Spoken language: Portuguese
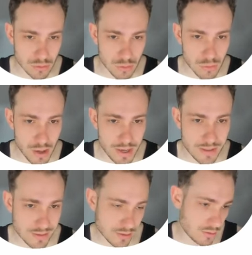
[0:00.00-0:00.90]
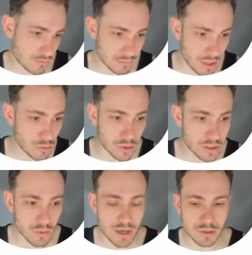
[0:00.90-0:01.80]
O mais, né, o que
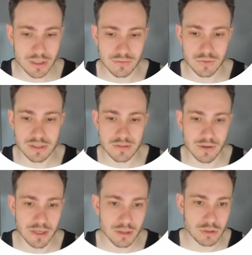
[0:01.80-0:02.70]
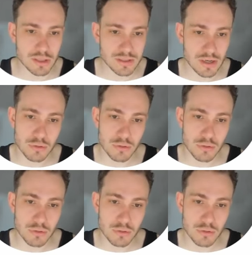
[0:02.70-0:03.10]
eu acho que você vai querer utilizar,